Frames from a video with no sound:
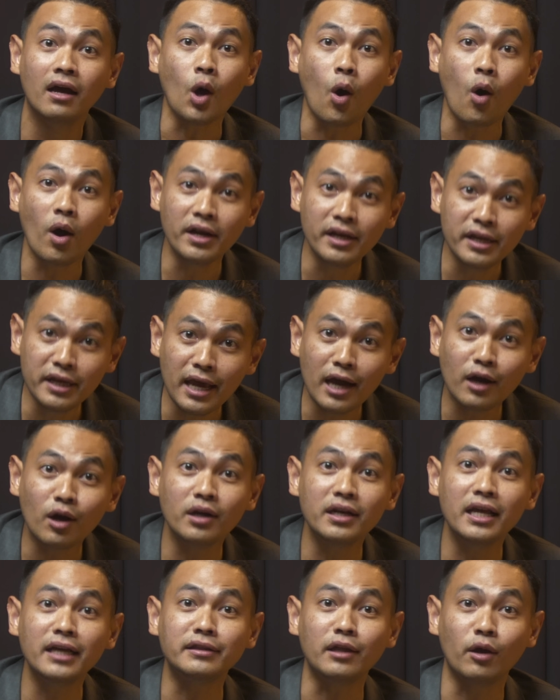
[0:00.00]
ตอนนี้
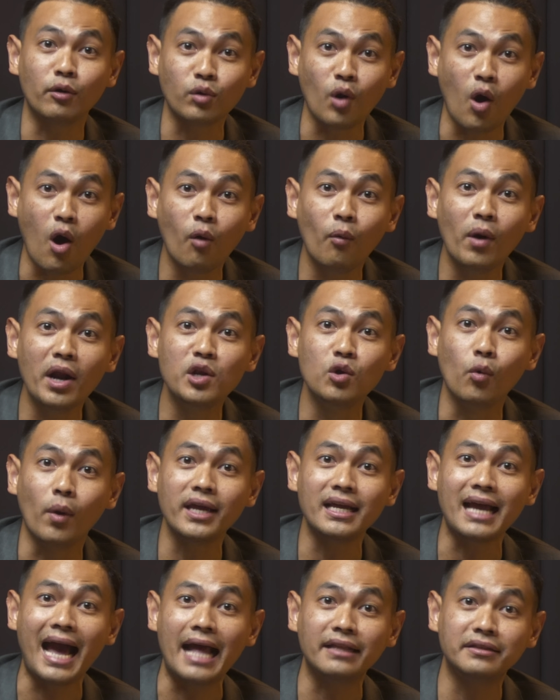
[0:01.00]
ก็ได้แต่รอว่าหน่ว
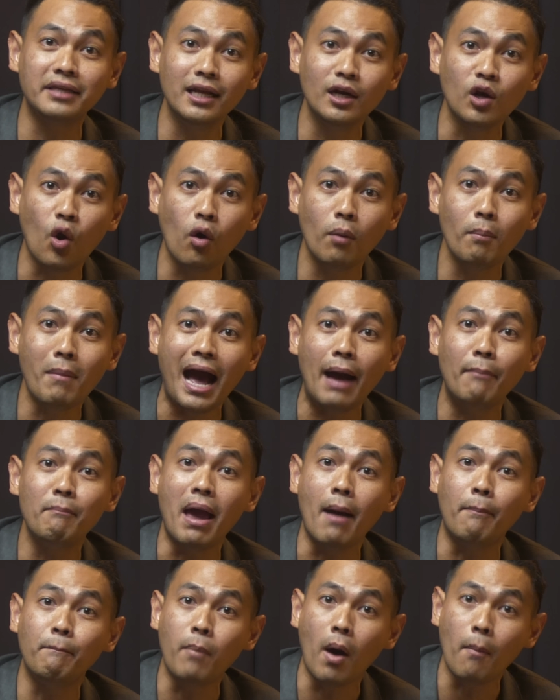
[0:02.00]
ยงานที่ลงมา
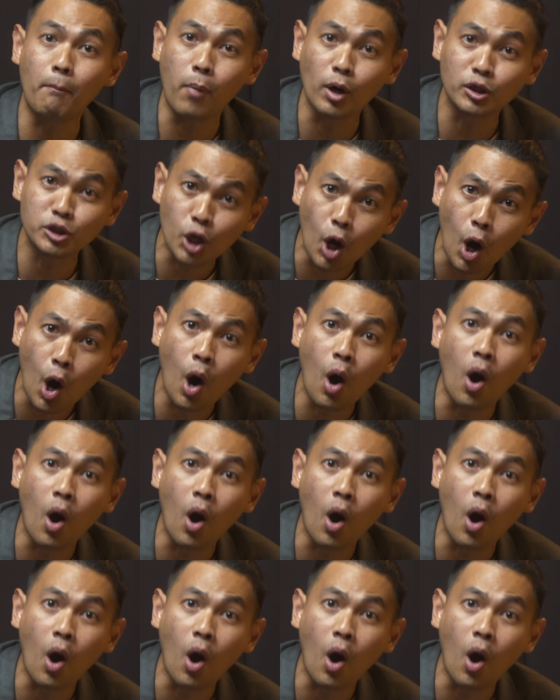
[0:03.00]
แบบปปช